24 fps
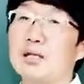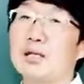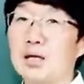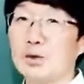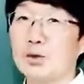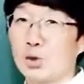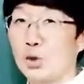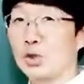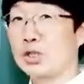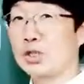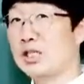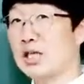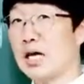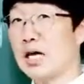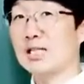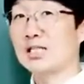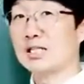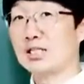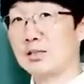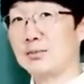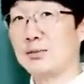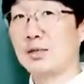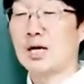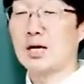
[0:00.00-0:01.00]
게 좋지
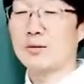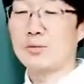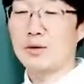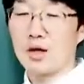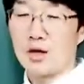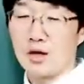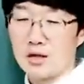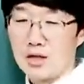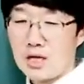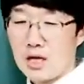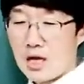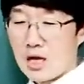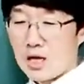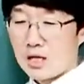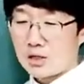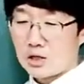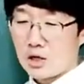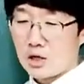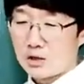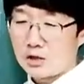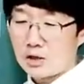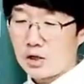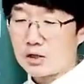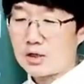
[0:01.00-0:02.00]
않은 의미라면
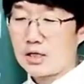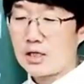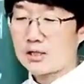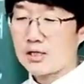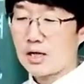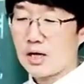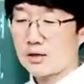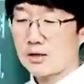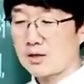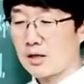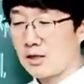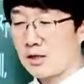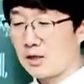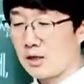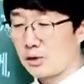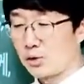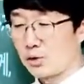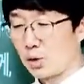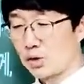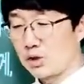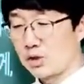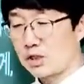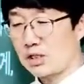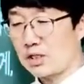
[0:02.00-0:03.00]
여전히 상태는
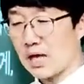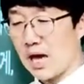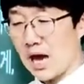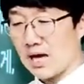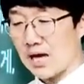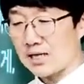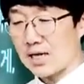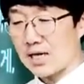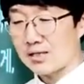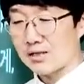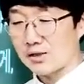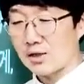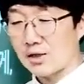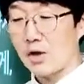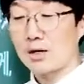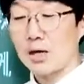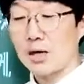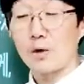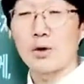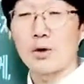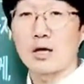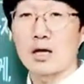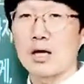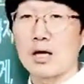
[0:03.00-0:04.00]
좋지 않았어
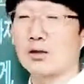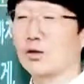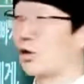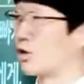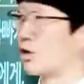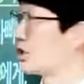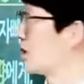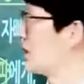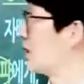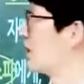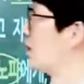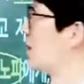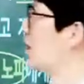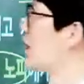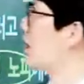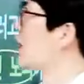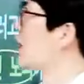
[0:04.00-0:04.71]
라고 얘기하는 거지.